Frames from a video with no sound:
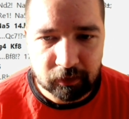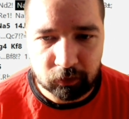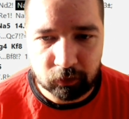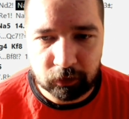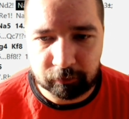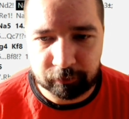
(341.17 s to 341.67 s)

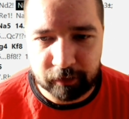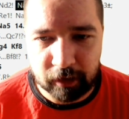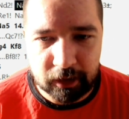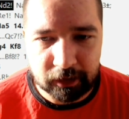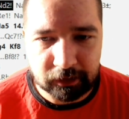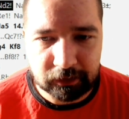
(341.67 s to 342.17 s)
Ну и
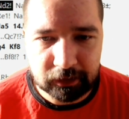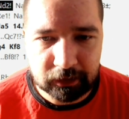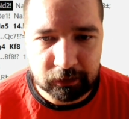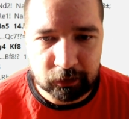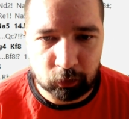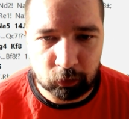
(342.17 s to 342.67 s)
вторая
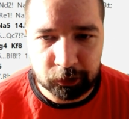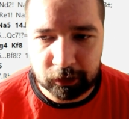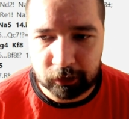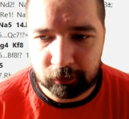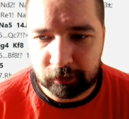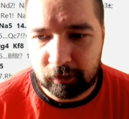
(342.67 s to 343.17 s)
идея
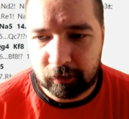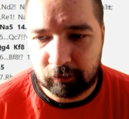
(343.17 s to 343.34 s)
заключалась